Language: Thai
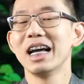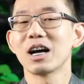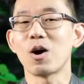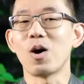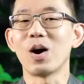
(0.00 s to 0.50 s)

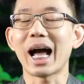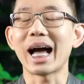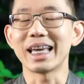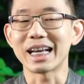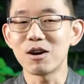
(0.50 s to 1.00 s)
ขออ้า
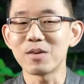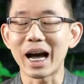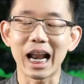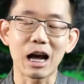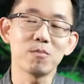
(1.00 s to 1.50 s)
งอิงเข้ามา
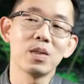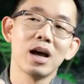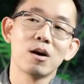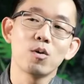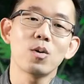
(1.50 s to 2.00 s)
นะครับ
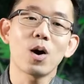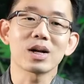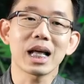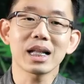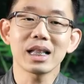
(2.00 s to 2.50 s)
ผู้ปกครอง
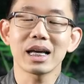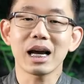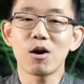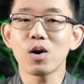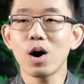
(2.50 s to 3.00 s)
ท่านนี้
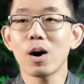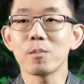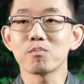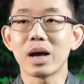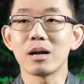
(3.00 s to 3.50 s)
เขาก็
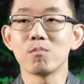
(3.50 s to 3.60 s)
เป็น